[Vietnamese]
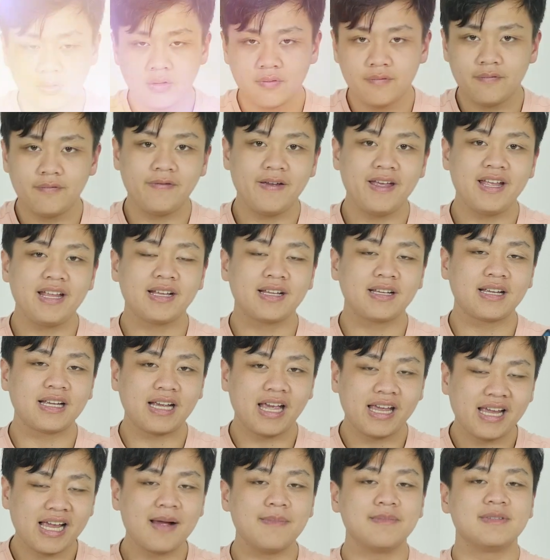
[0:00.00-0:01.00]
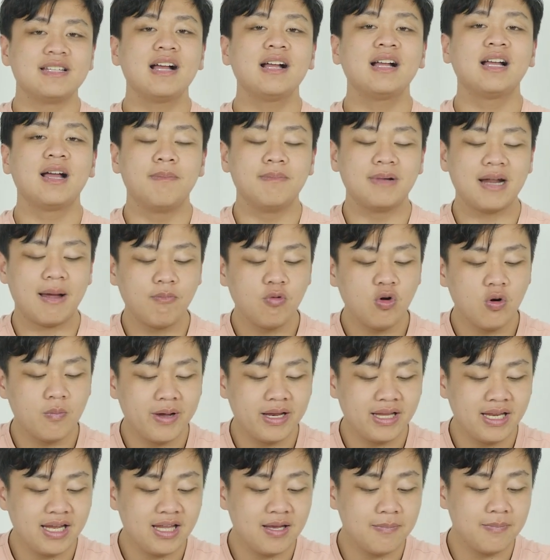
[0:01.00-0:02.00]
Về cái cảm giác cầm nắm của
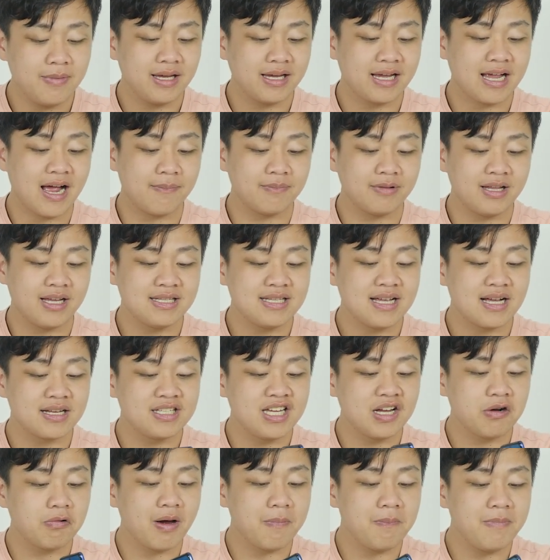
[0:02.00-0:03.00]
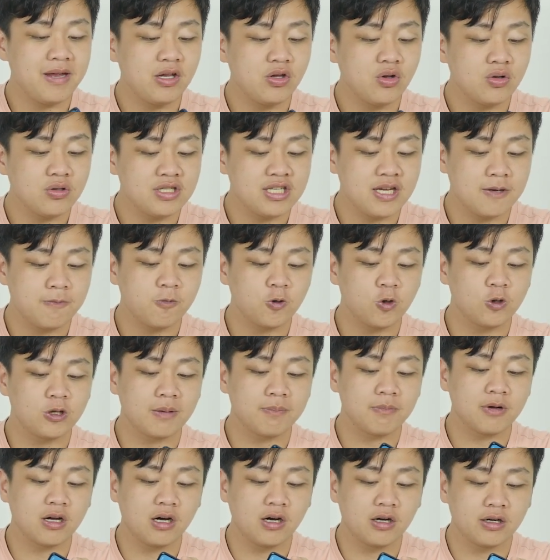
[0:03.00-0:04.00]
mình đi thì mình cảm thấy rằng chiếc Redmi Note chín Pro
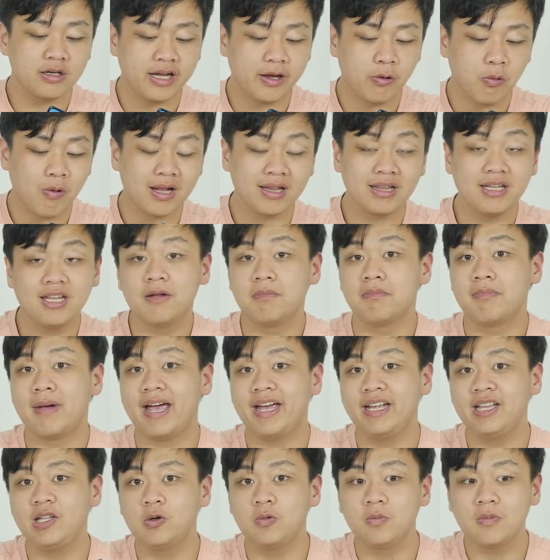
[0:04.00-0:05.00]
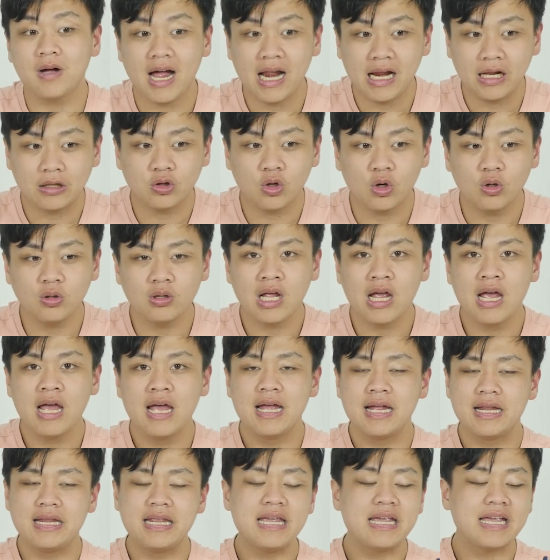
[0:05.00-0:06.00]
năm G này hoàn thiện máy thì cũng khá là tốt.
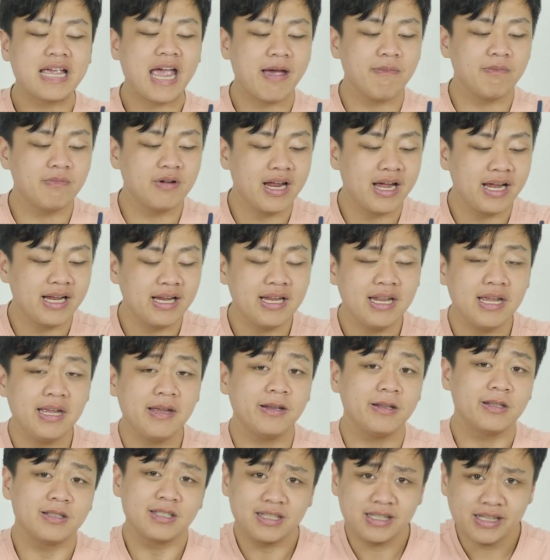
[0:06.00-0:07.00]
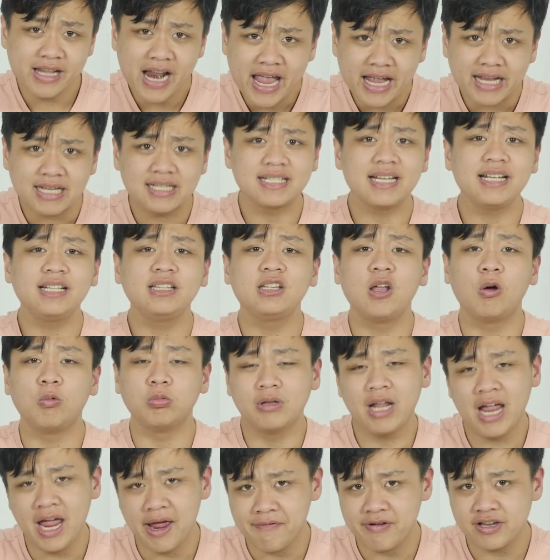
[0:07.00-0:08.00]
Đi kèm với đấy thì để xét tổng
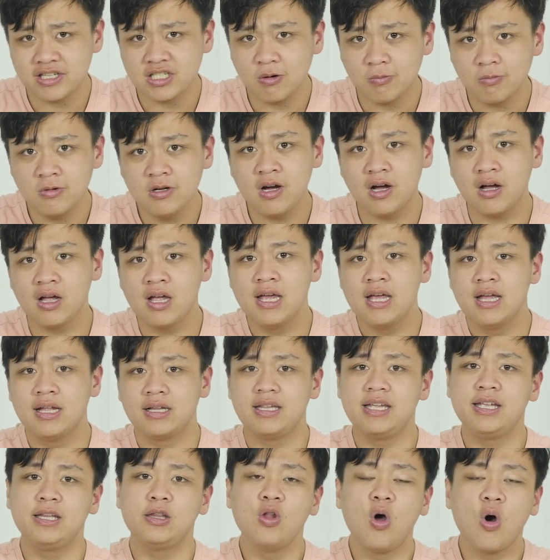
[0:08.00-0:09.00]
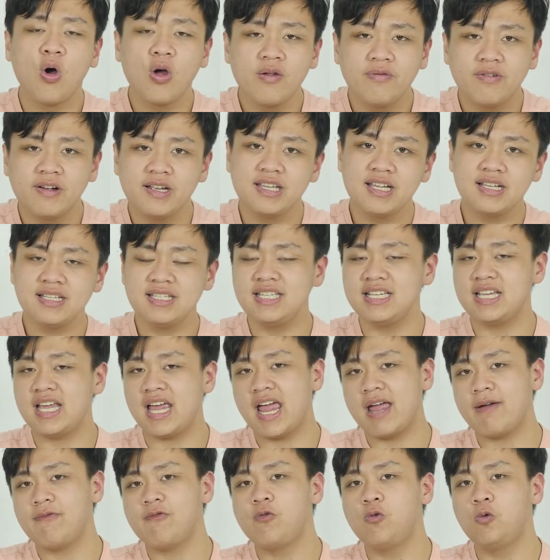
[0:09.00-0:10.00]
thể về trọng lượng thì đối với những chị
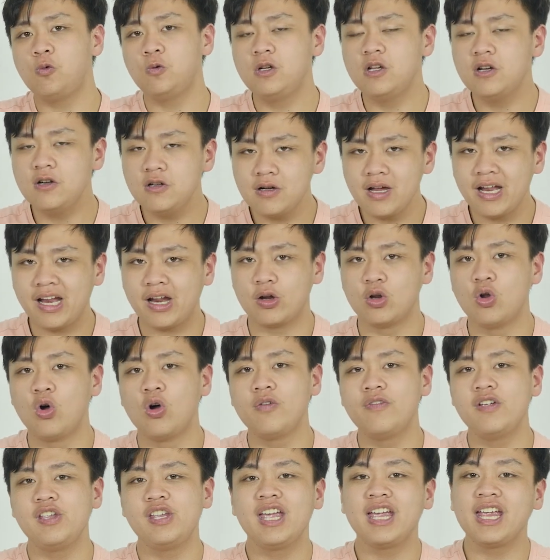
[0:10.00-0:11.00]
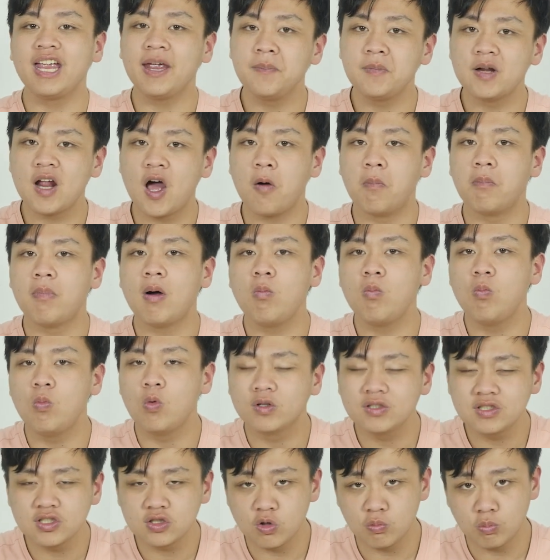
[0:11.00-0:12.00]
em phụ nữ hay là đối với những anh em nào mong
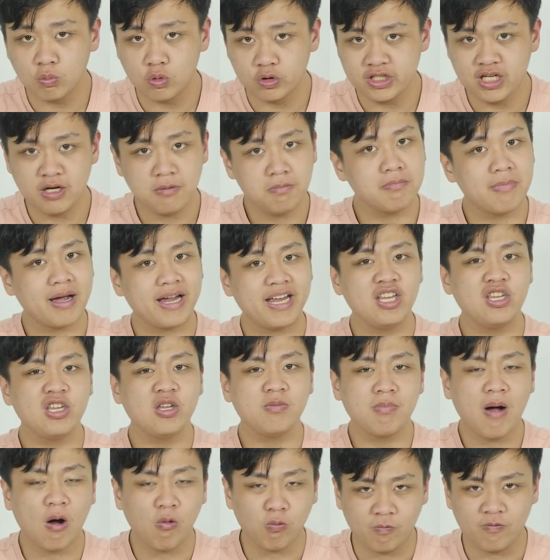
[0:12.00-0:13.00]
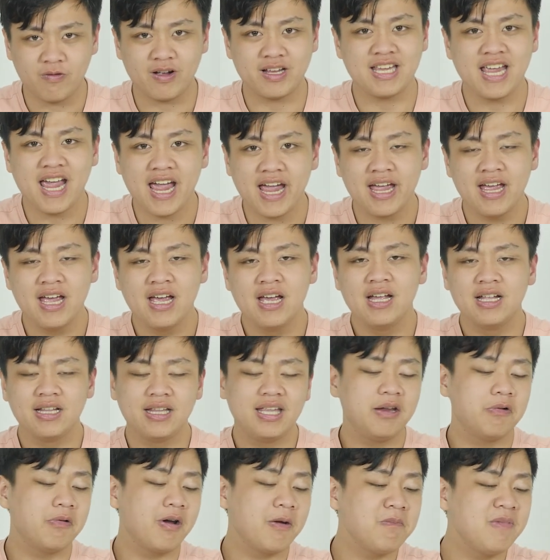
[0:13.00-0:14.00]
muốn sử dụng một chiếc máy mỏng và nhẹ
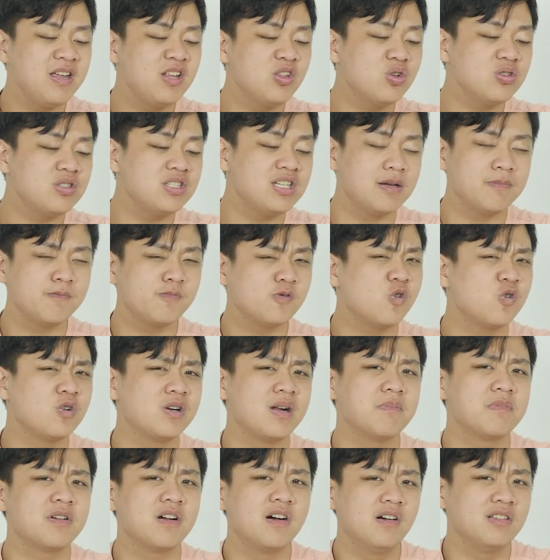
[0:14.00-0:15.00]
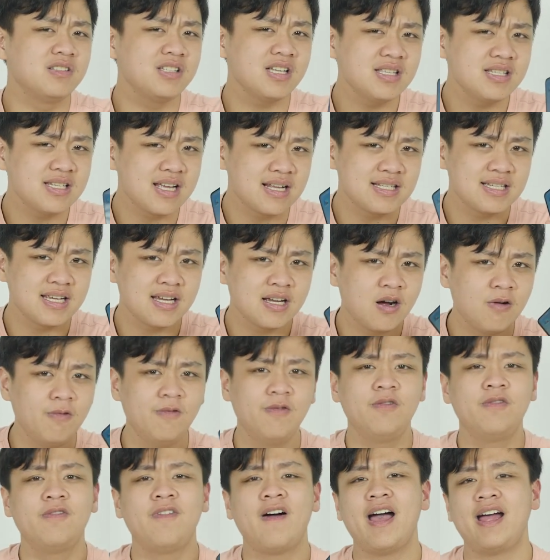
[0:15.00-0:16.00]
thì Redmi Note chín Pro năm G chắc chắn sẽ
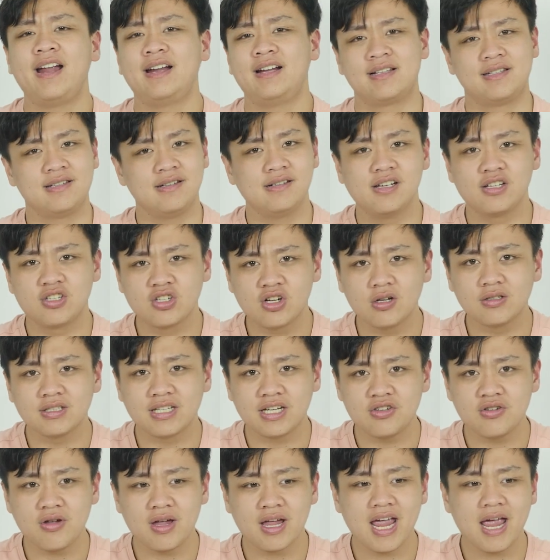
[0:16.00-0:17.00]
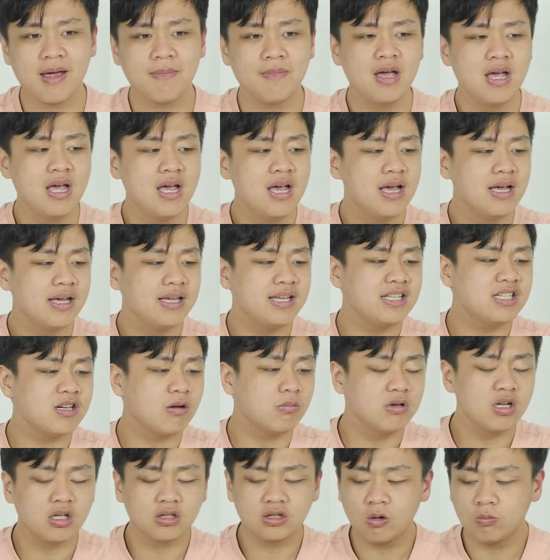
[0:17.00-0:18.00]
không phải là sự lựa chọn dành cho anh em, khi
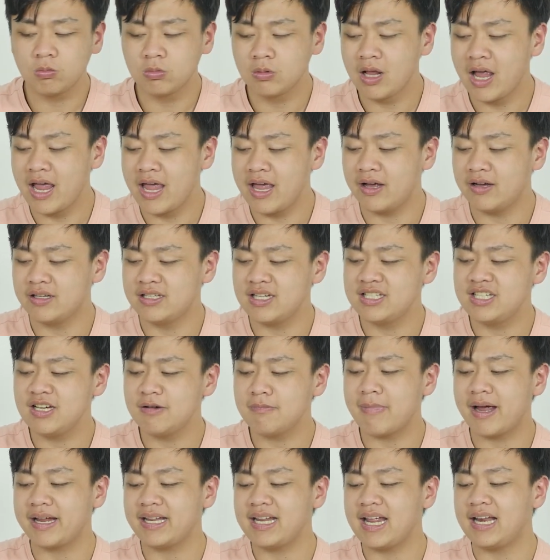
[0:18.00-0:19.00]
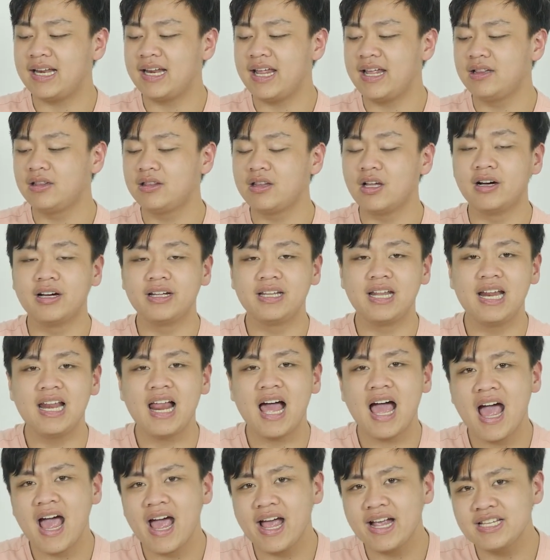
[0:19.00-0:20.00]
trọng lượng tổng thể ở trên chiếc máy này lên tới đấy là
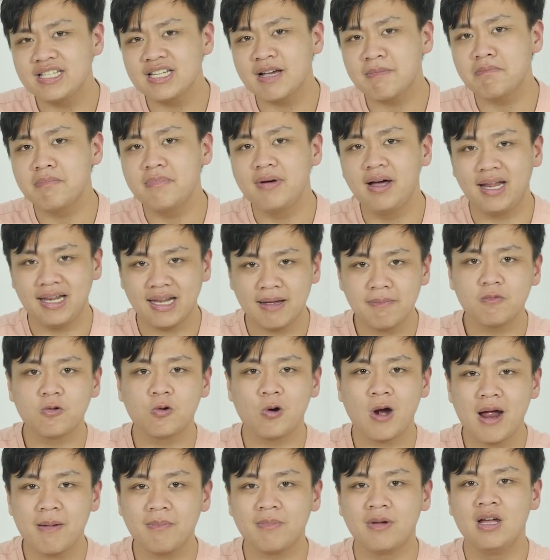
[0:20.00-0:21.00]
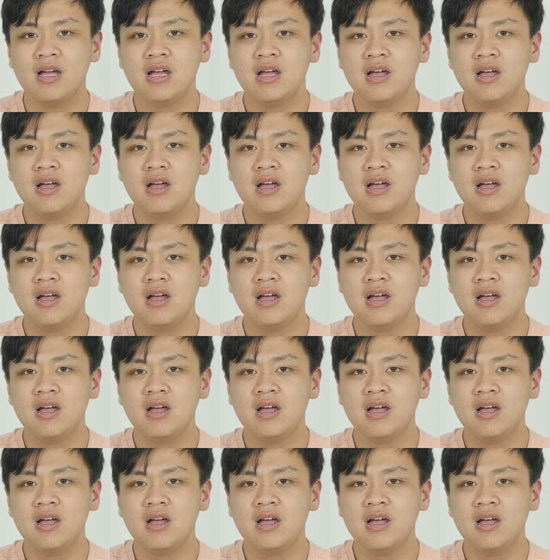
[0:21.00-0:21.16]
hai trăm mười lăm gram.